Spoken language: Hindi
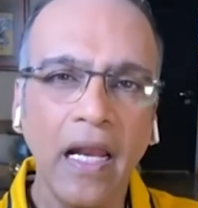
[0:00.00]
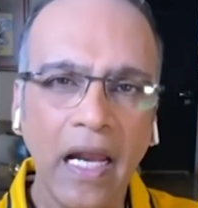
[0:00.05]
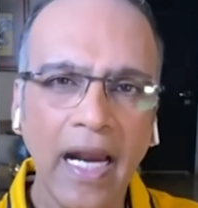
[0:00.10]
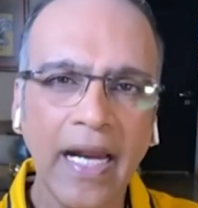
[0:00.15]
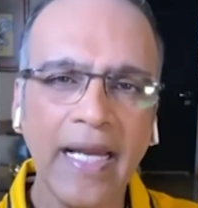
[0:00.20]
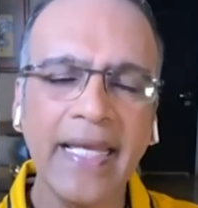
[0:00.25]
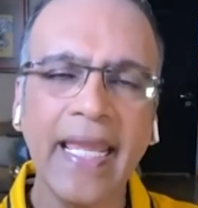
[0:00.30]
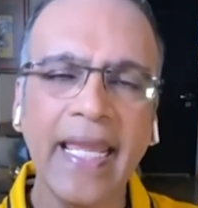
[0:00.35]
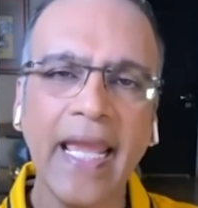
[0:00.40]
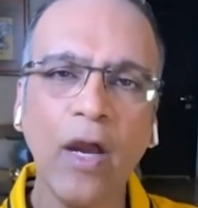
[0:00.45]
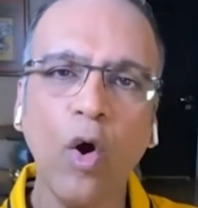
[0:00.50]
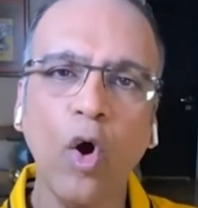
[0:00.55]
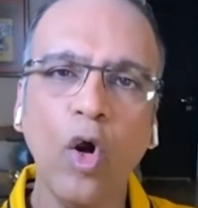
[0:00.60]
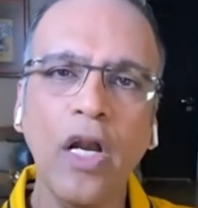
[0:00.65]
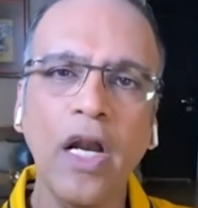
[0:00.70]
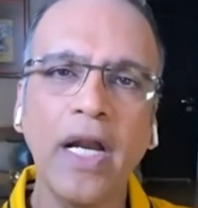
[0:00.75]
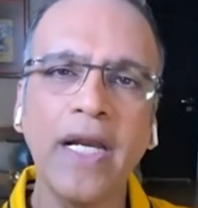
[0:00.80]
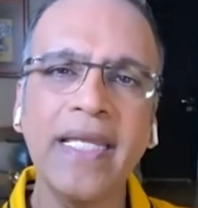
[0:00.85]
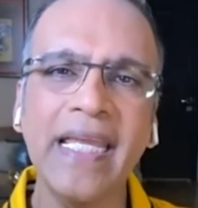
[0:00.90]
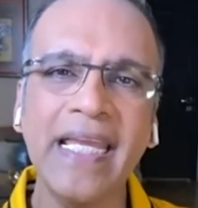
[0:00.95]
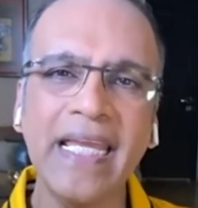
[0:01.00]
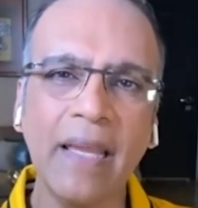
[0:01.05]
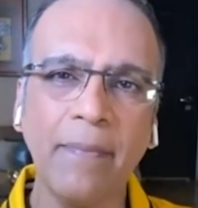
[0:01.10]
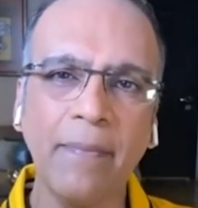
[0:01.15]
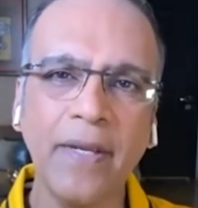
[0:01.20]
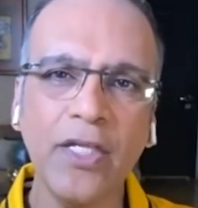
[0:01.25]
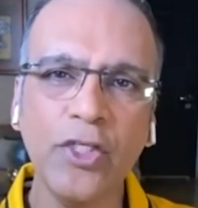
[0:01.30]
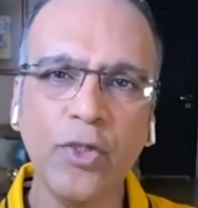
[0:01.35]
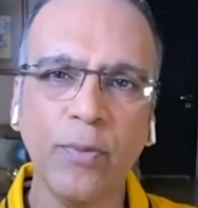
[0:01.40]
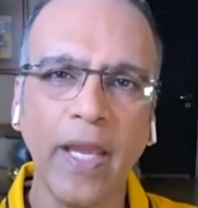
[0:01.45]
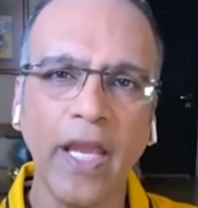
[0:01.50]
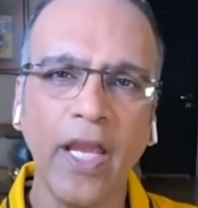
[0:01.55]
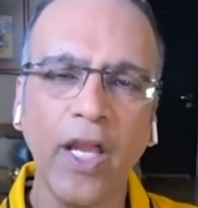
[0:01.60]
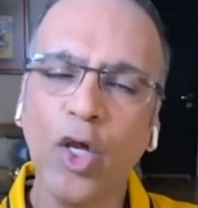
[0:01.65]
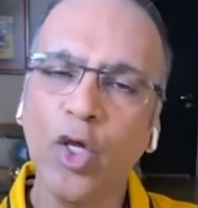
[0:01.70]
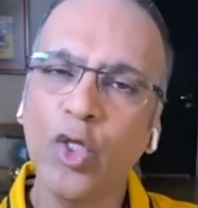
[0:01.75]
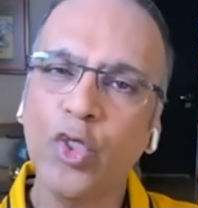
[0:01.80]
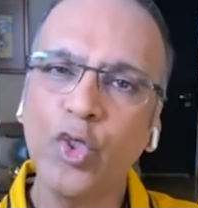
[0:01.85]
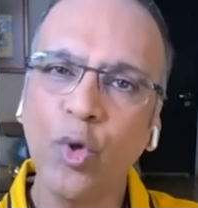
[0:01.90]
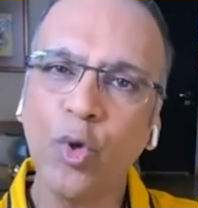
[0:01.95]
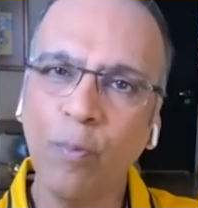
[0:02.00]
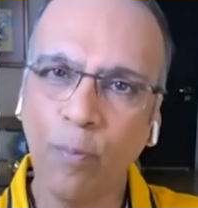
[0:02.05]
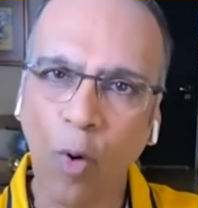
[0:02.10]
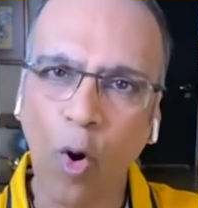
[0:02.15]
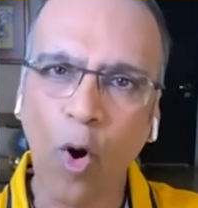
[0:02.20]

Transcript: लड़के और लड़की के बीच में जो